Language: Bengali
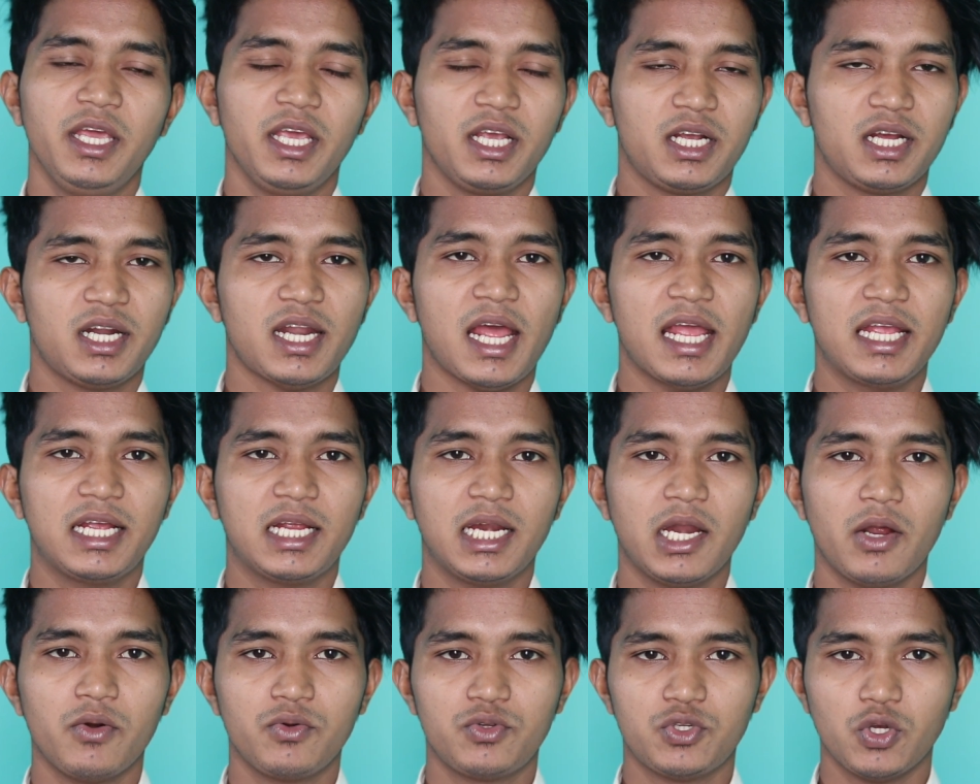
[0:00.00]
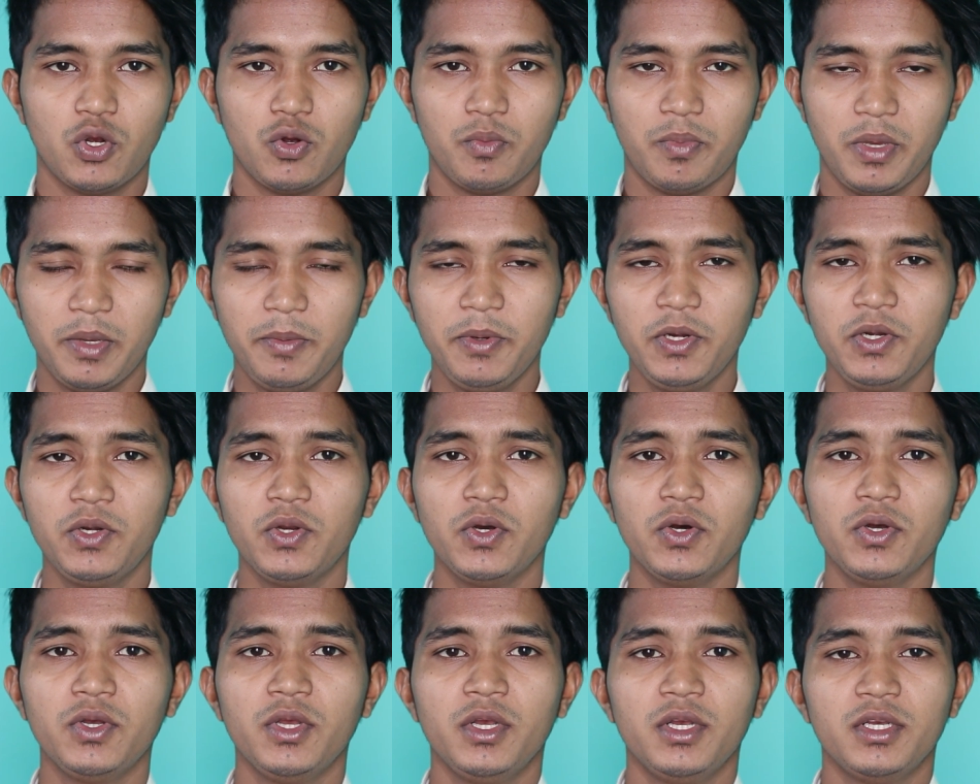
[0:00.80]
এখানে আইক্লাউড সহ বিভিন্ন
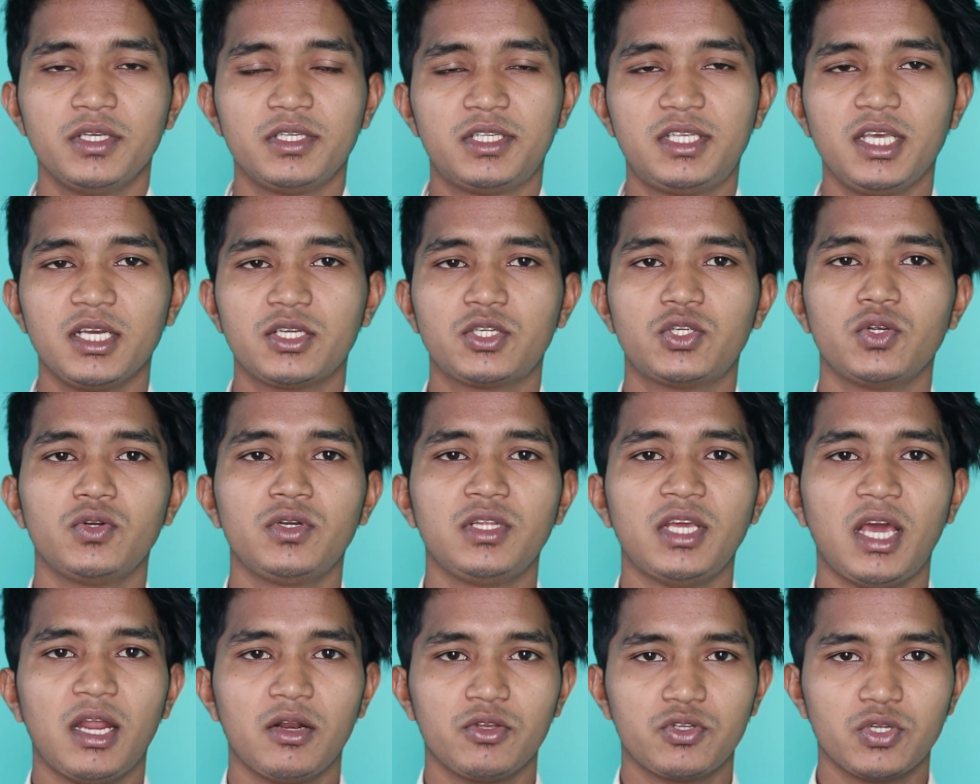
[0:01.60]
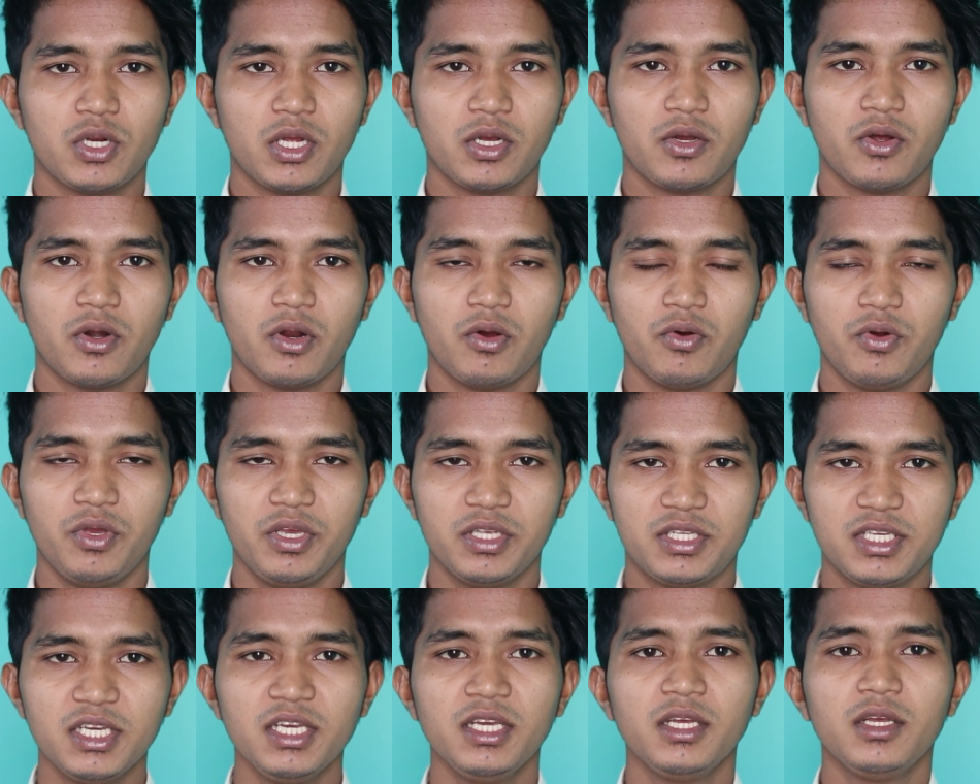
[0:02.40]
সেকশন নিয়ে আলোচনা করা
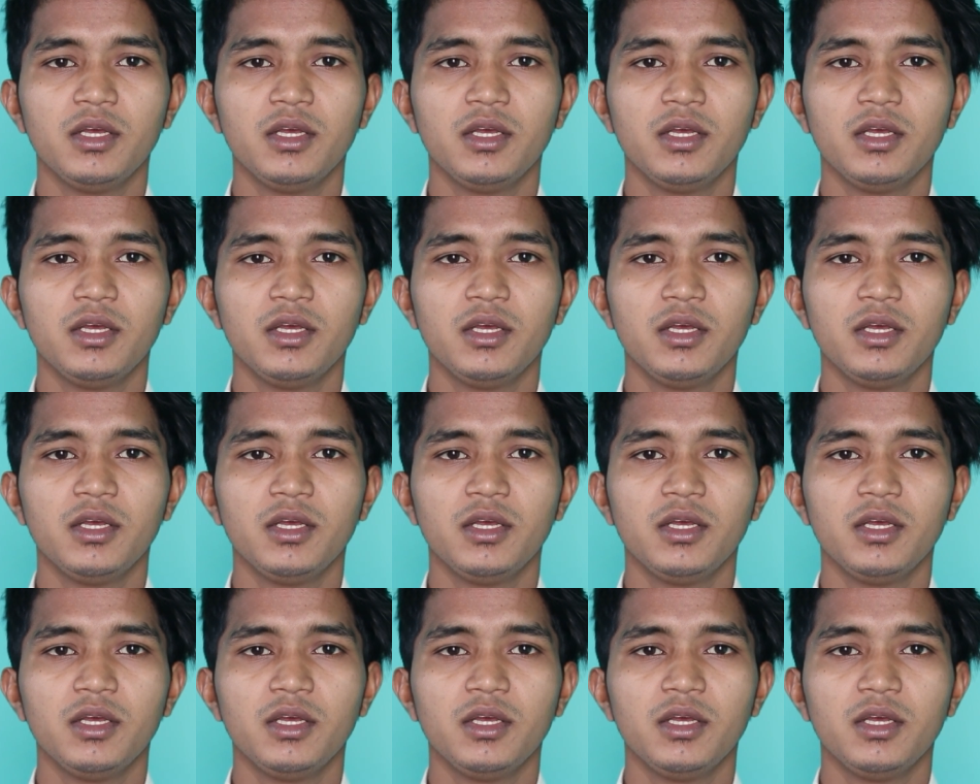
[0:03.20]
হয়েছে